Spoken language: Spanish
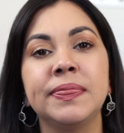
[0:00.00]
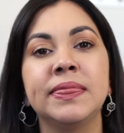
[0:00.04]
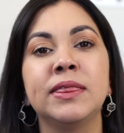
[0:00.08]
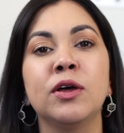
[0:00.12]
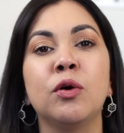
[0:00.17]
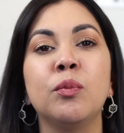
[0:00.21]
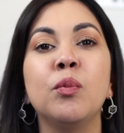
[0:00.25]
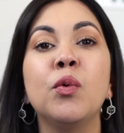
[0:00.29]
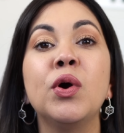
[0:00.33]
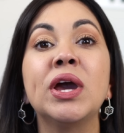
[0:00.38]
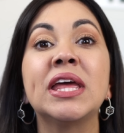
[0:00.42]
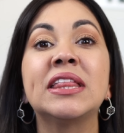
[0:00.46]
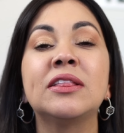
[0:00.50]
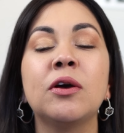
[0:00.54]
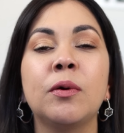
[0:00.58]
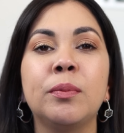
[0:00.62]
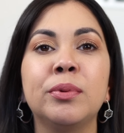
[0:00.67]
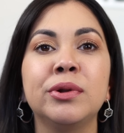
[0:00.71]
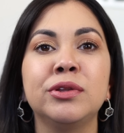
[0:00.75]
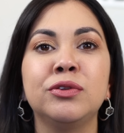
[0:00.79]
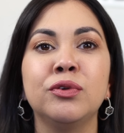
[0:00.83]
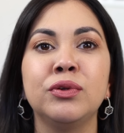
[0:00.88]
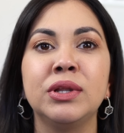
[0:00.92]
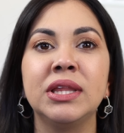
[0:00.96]
tomo esta
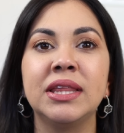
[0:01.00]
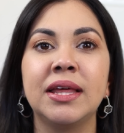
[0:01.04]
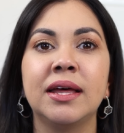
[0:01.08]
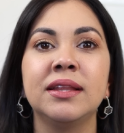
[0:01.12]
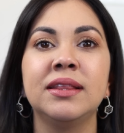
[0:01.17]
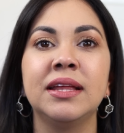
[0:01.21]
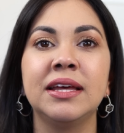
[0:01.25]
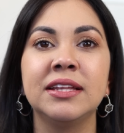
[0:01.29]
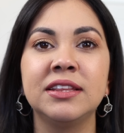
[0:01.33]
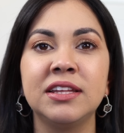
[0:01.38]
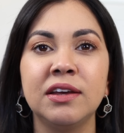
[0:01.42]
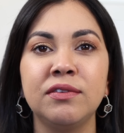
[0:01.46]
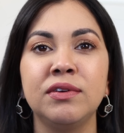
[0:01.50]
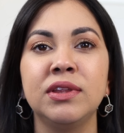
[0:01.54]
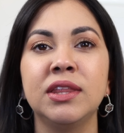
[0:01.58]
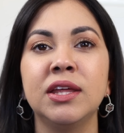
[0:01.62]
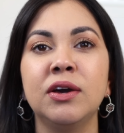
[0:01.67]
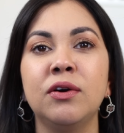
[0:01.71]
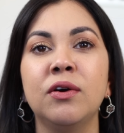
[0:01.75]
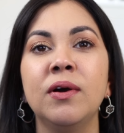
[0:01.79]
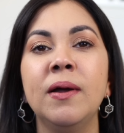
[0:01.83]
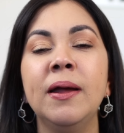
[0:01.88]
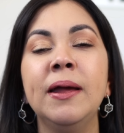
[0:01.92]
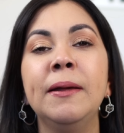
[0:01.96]
oportunidad de este
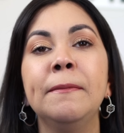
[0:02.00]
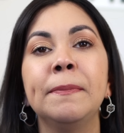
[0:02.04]
video